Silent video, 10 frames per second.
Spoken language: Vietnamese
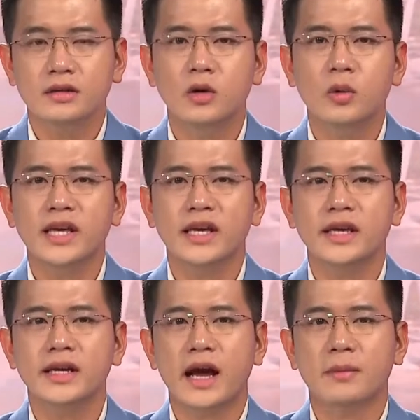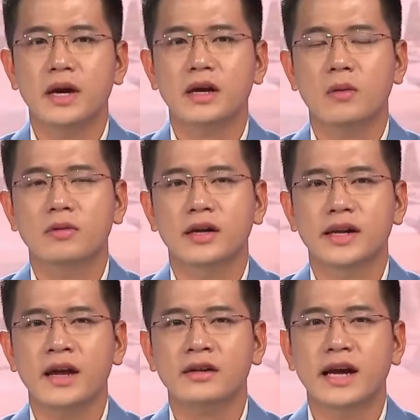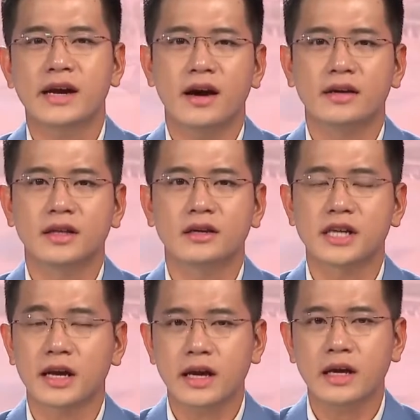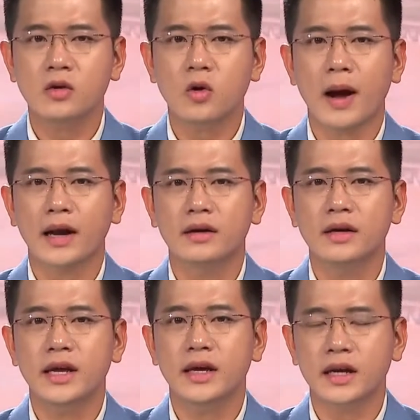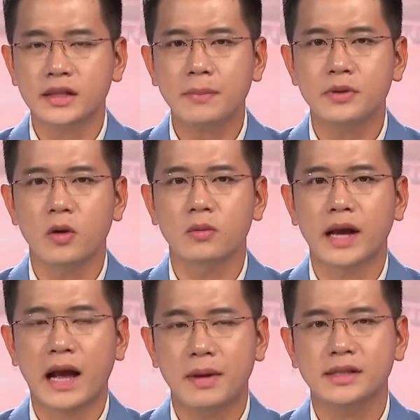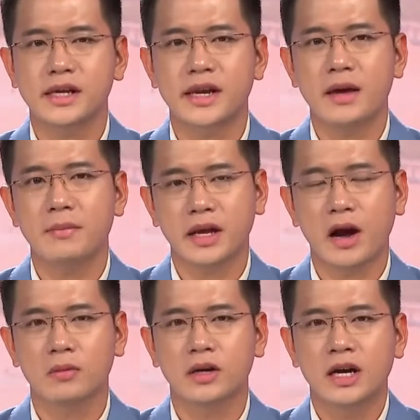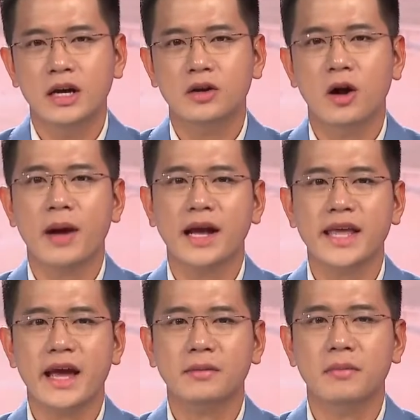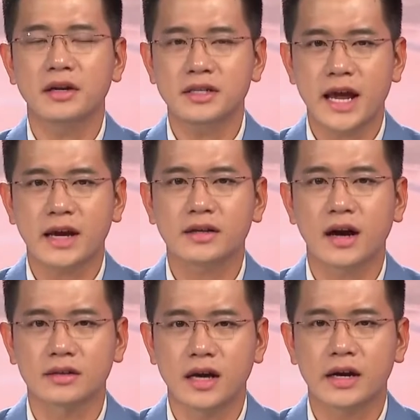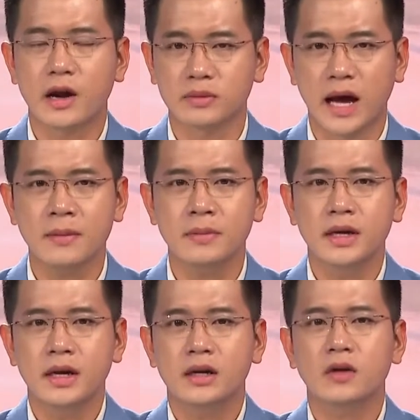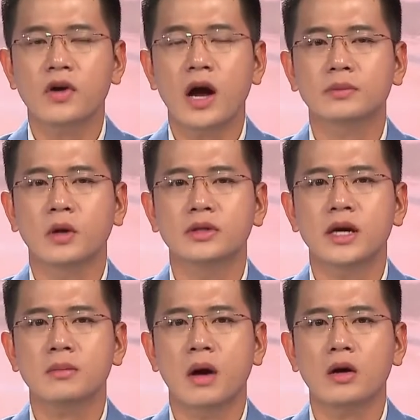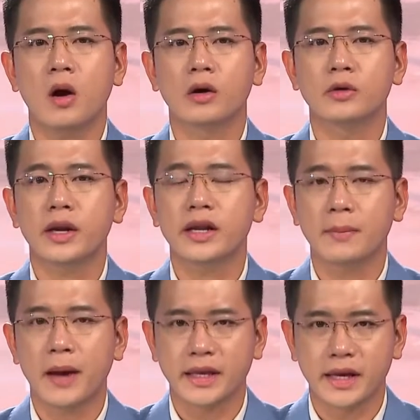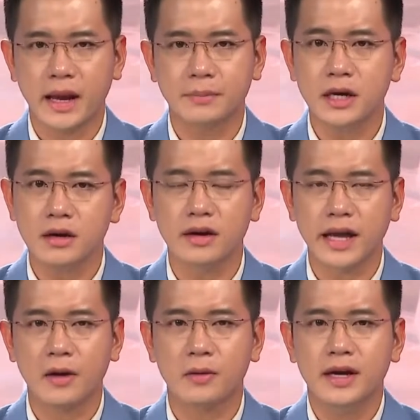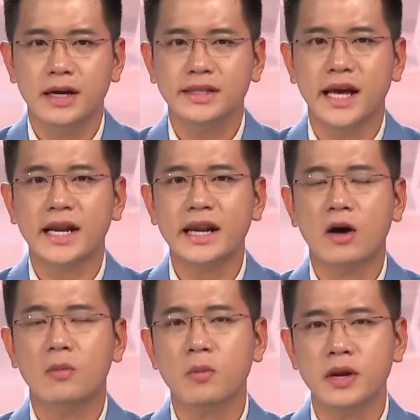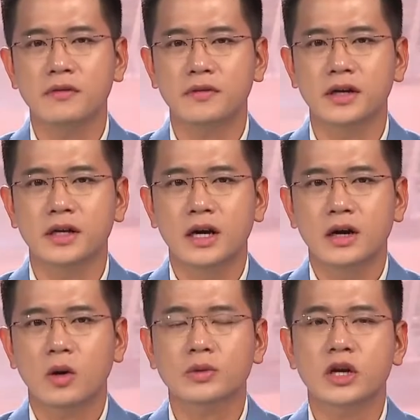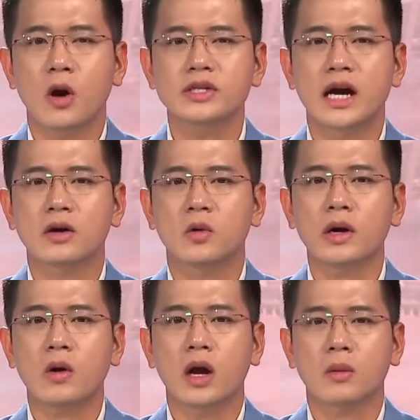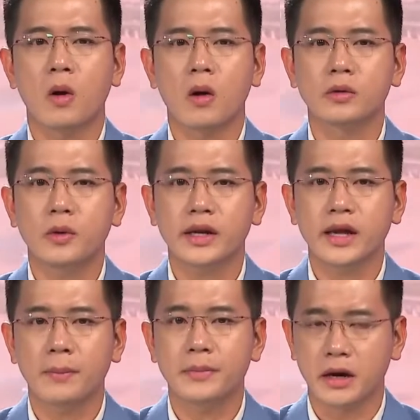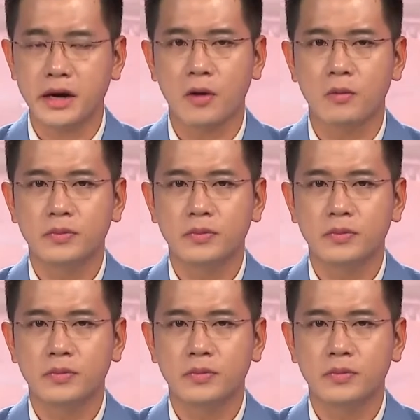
Thưa quý vị, diễn đàn Mekong Connect ra đời từ sáng kiến của mạng lưới liên kết cấp vùng ABCD Mekong gồm An Giang, Bến Tre, Cần Thơ, Đồng Tháp, được phối hợp tổ chức bởi Hội Doanh nghiệp Hàng Việt Nam chất lượng cao và lãnh đạo 4 địa phương cùng sự hỗ trợ của câu lạc bộ doanh nghiệp dẫn đầu.